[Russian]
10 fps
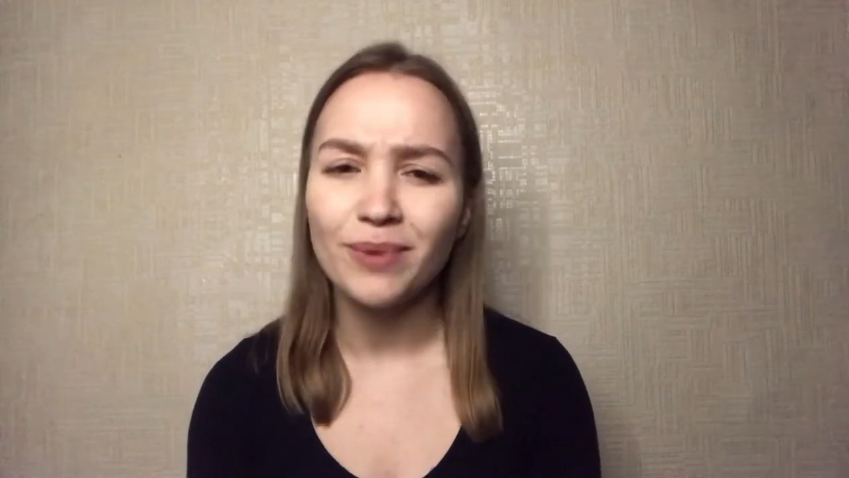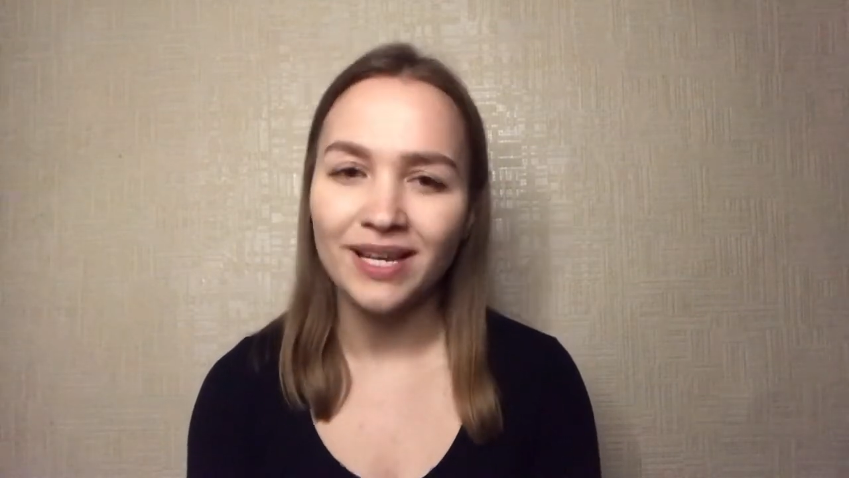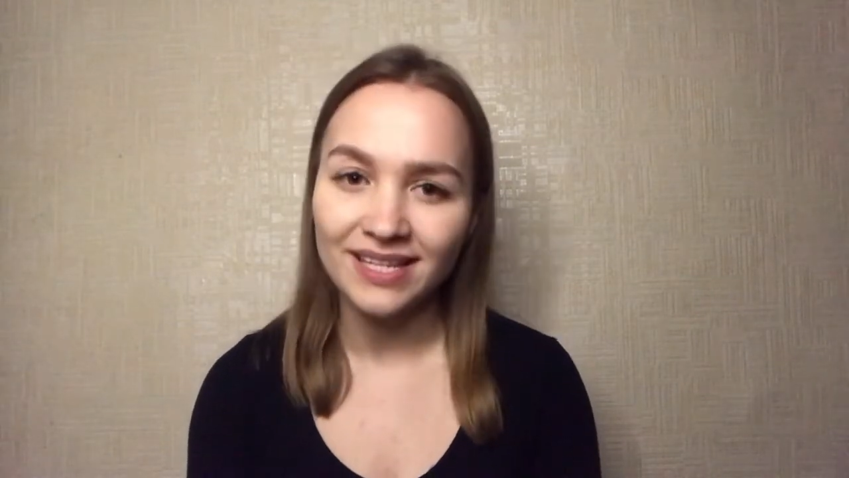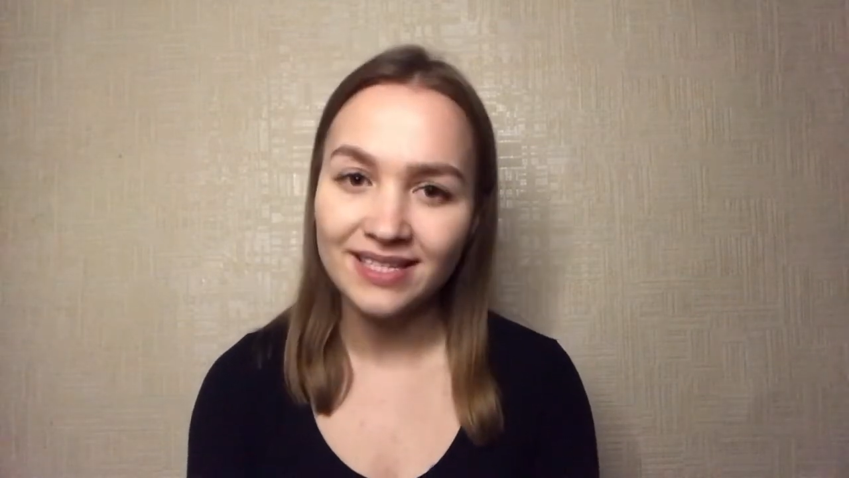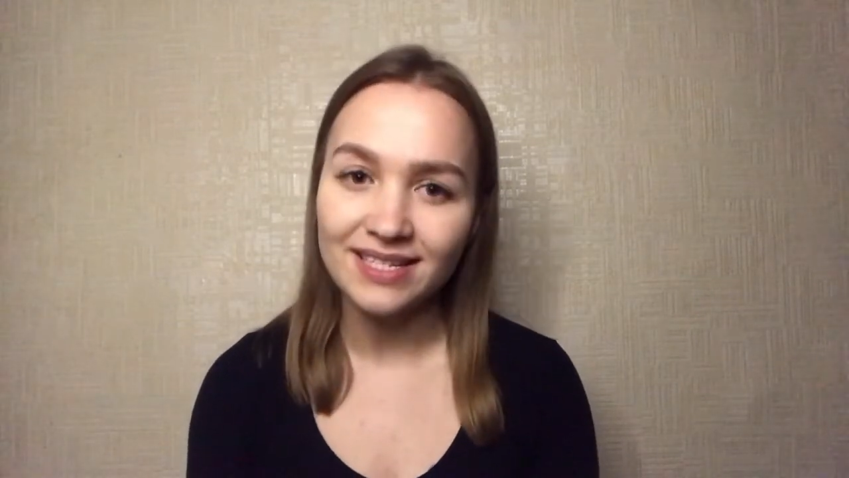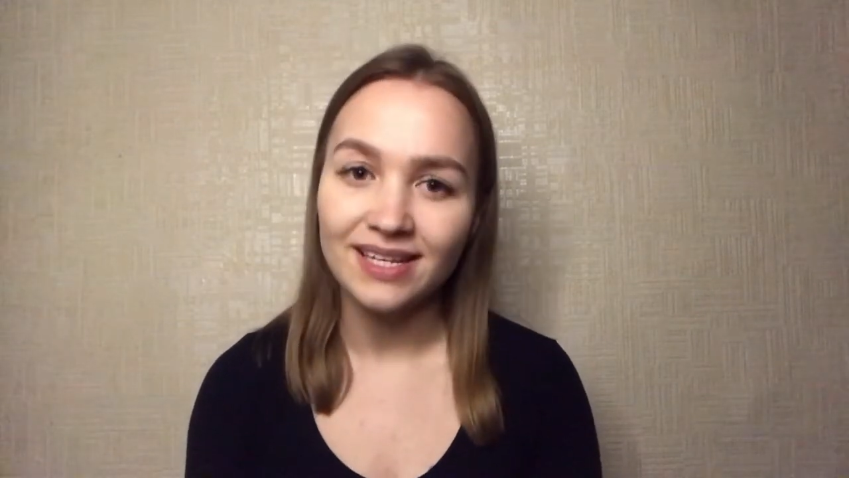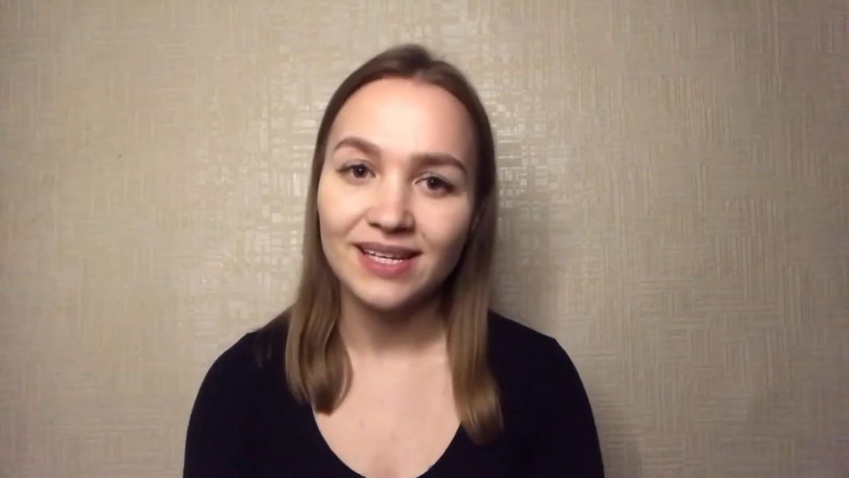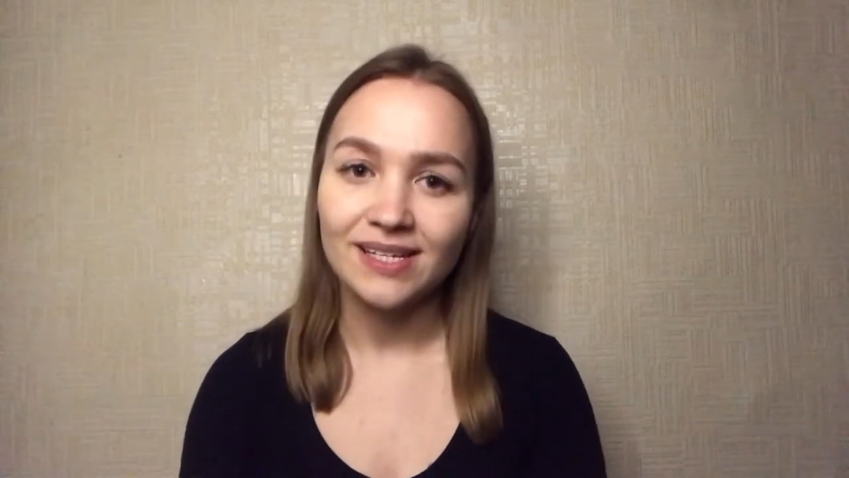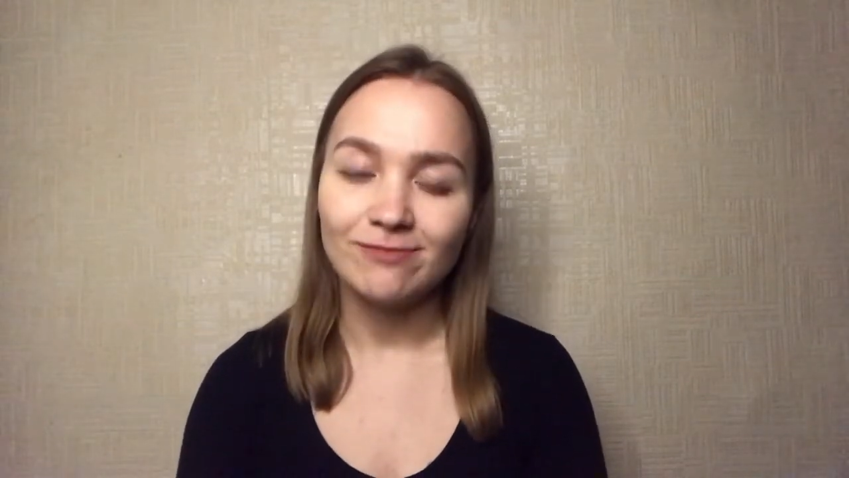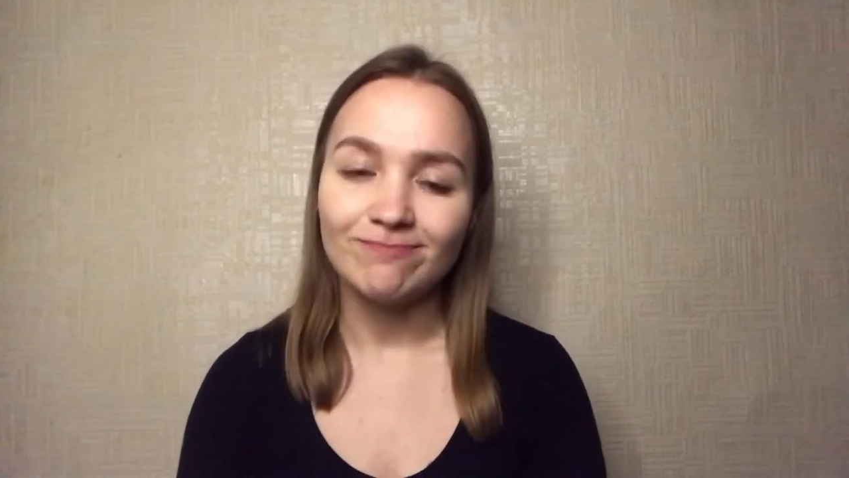в больнице
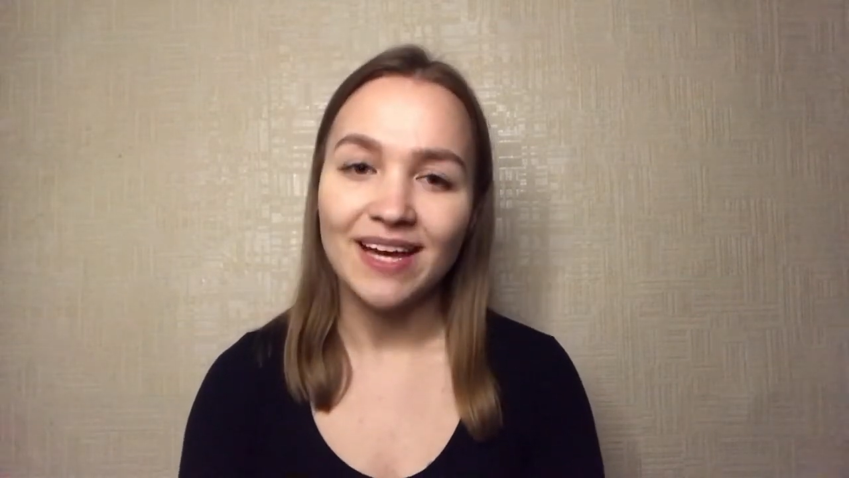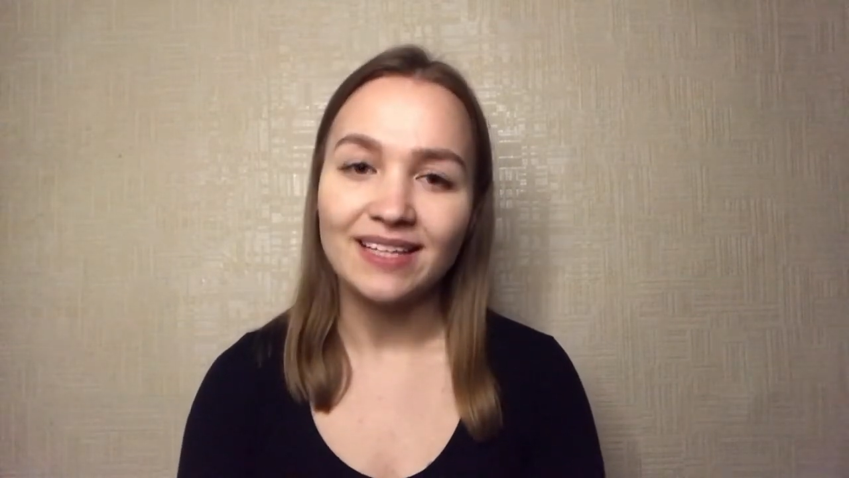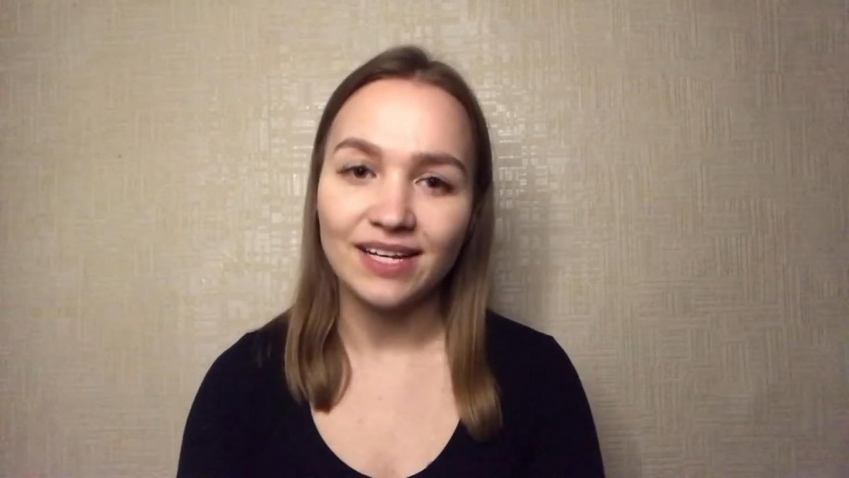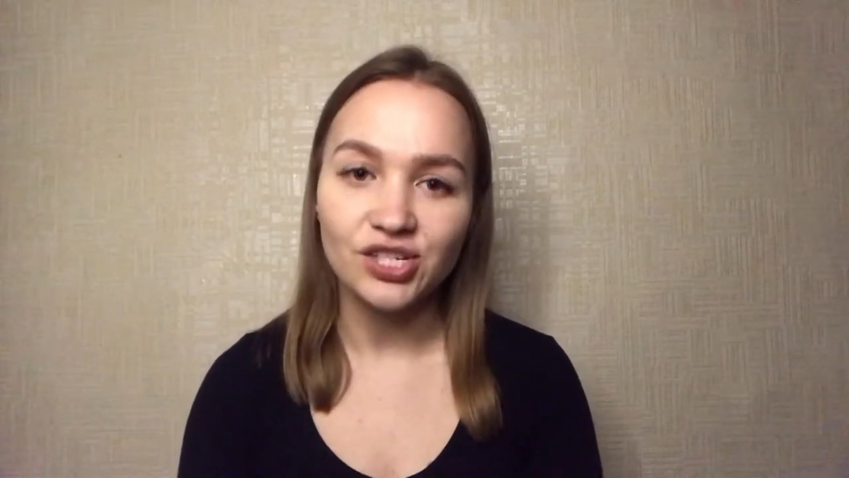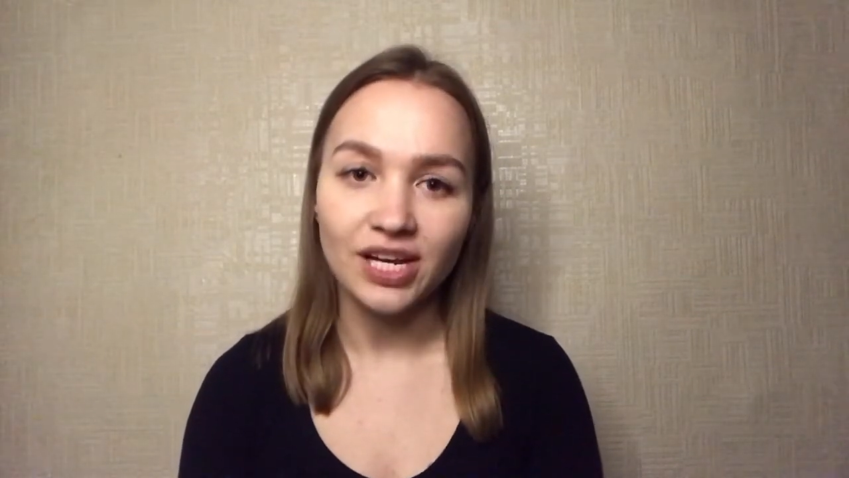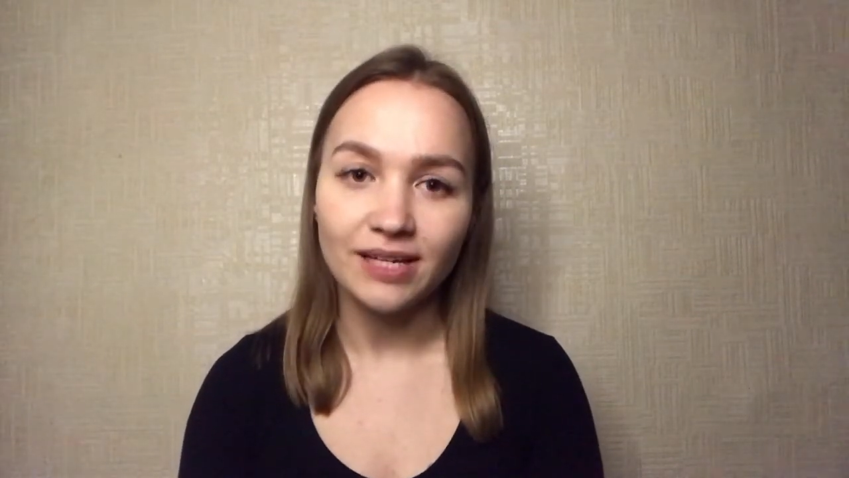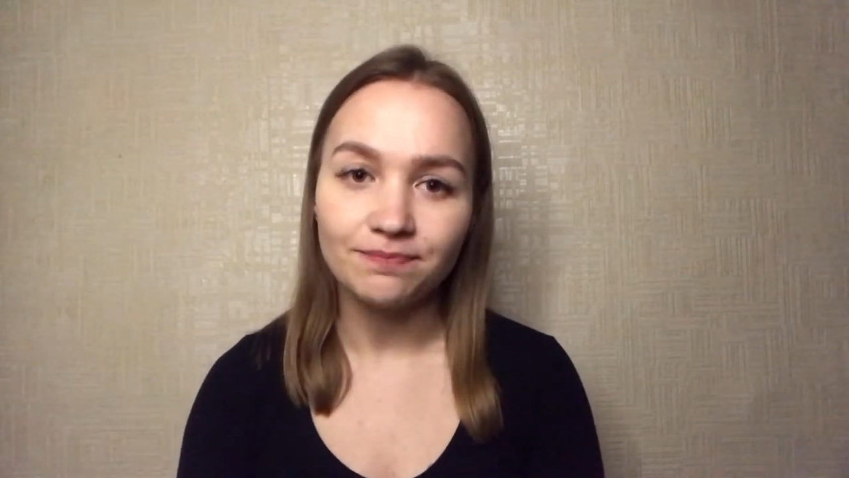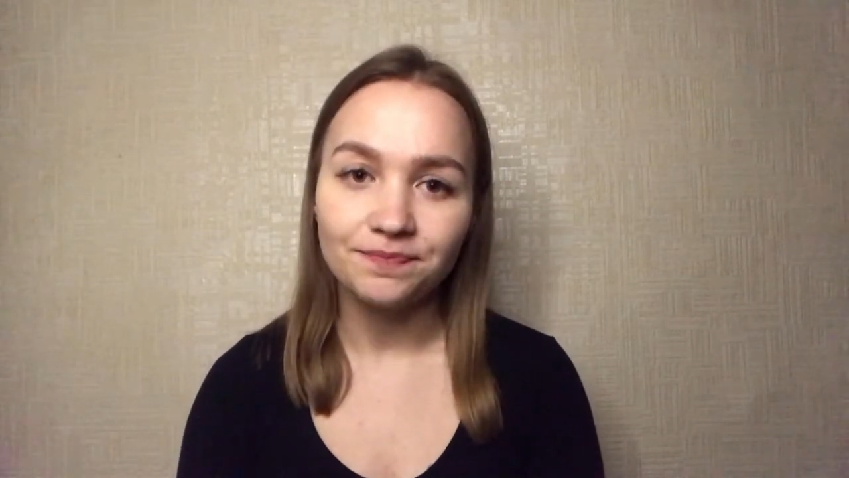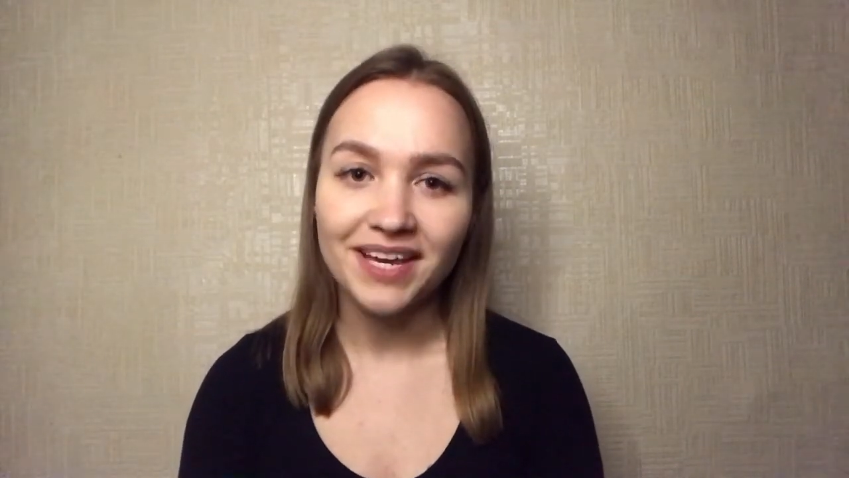откачали.